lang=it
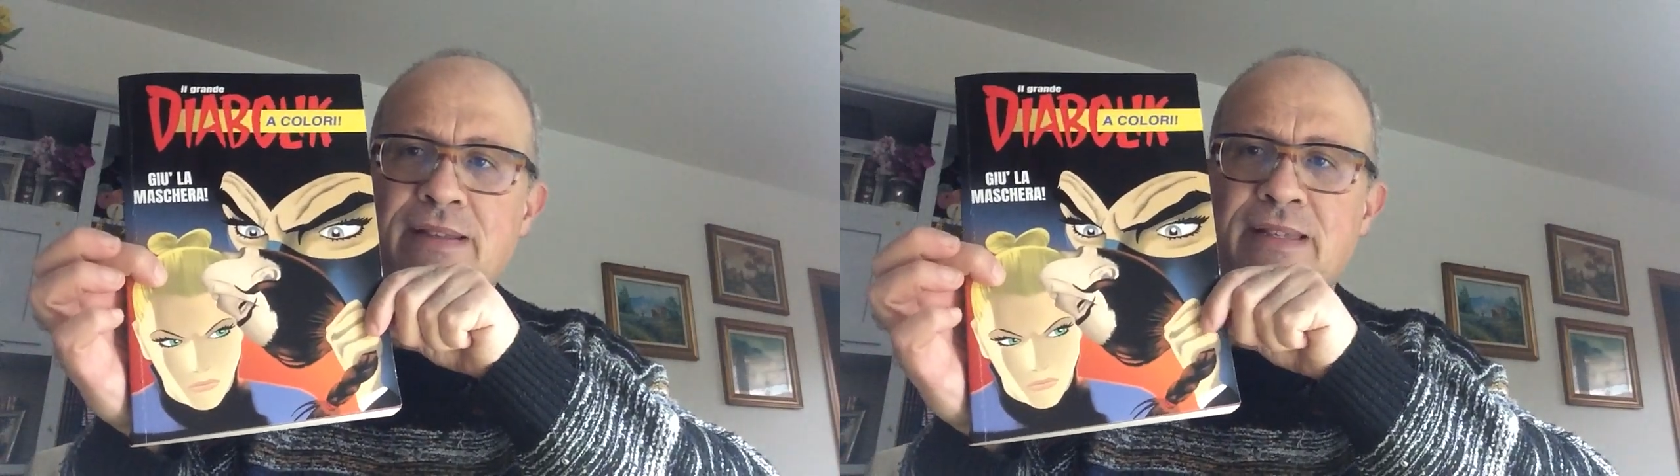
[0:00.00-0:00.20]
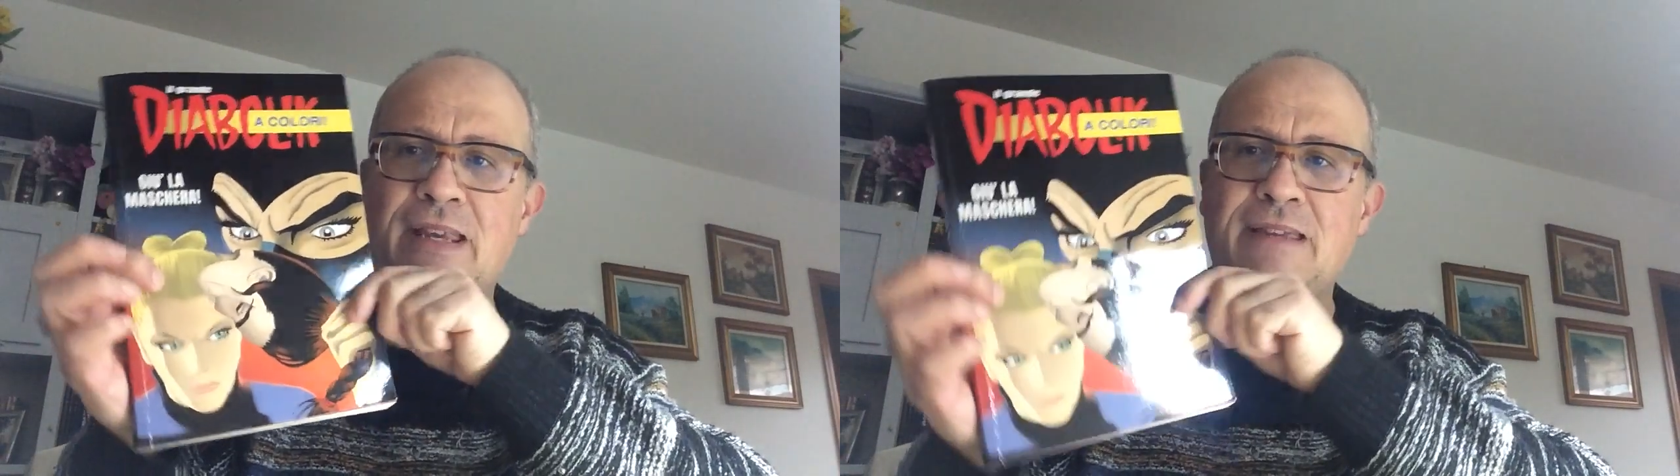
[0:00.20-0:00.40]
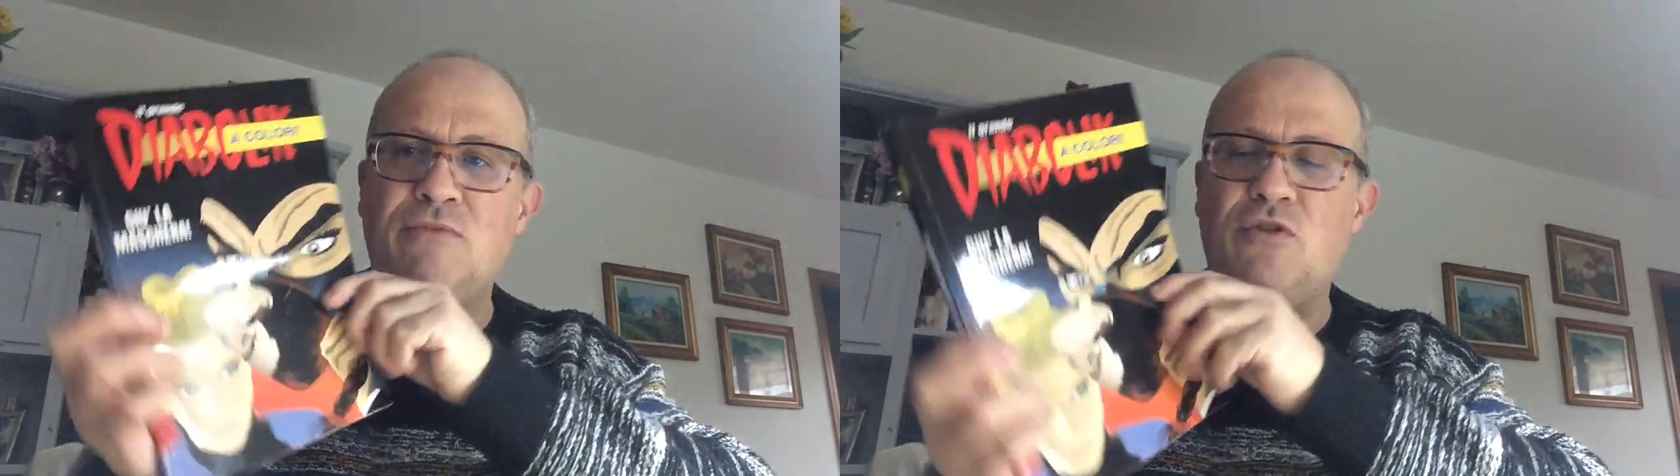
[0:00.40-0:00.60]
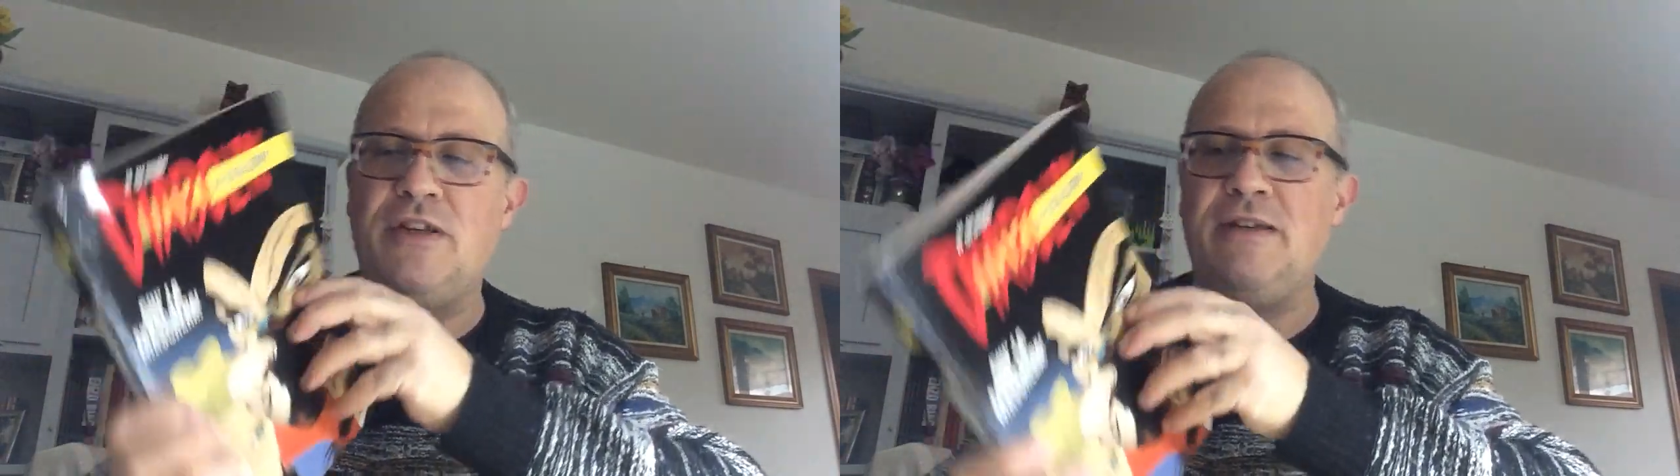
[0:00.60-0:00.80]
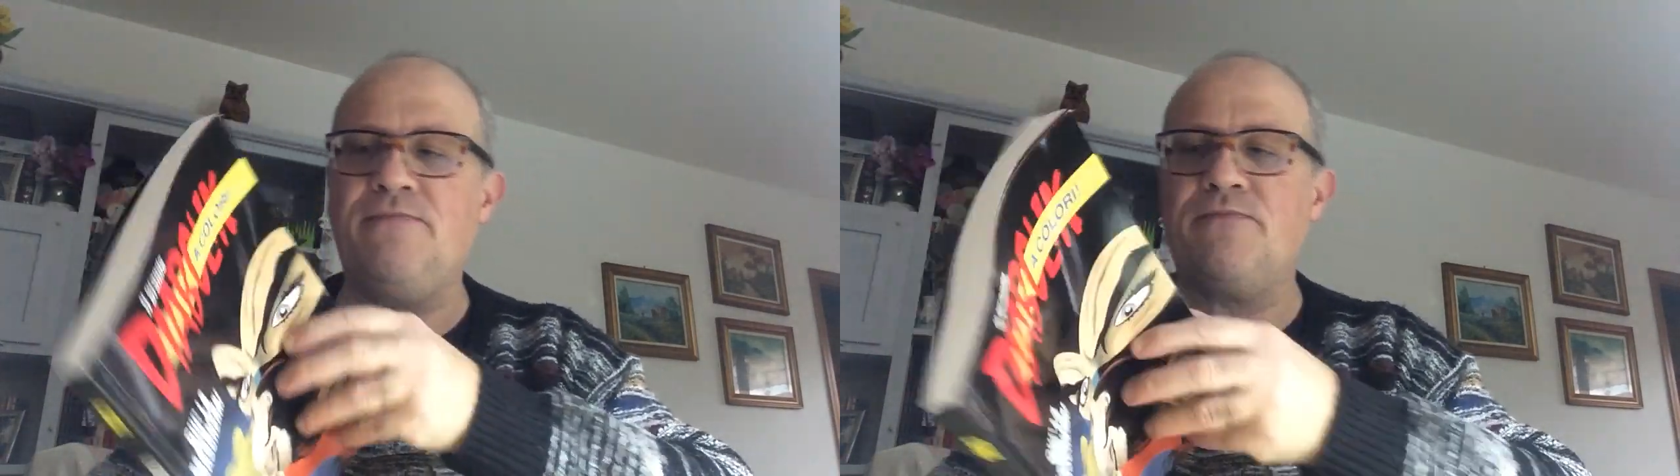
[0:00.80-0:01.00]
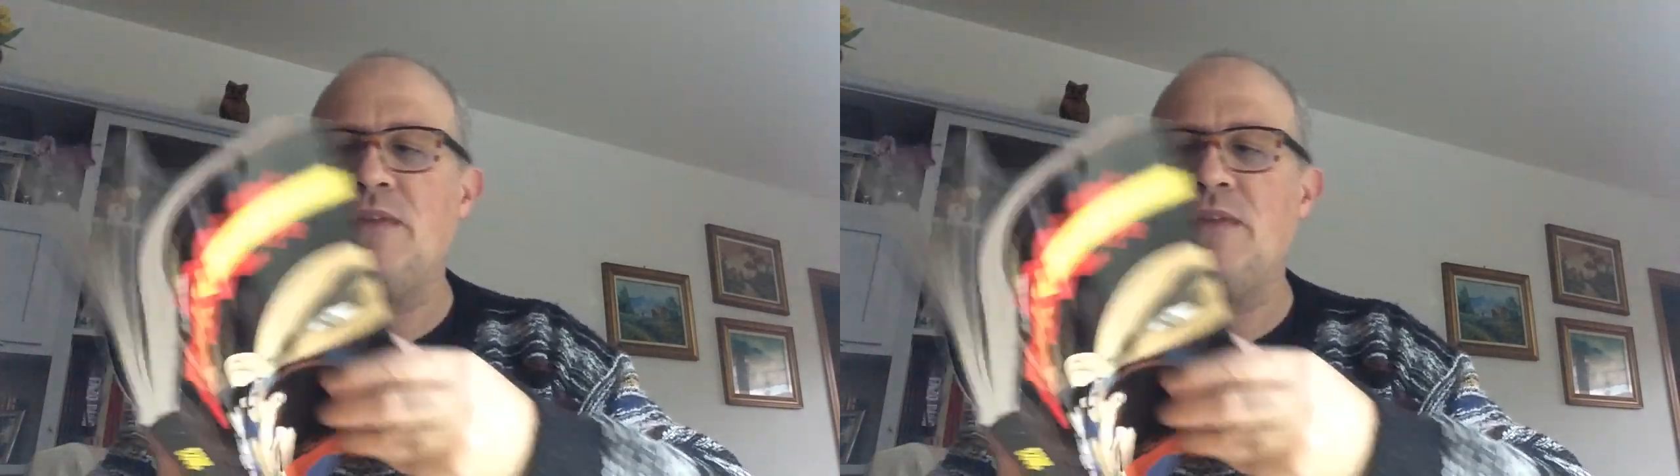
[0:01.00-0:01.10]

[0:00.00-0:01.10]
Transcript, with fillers: Zaniboni.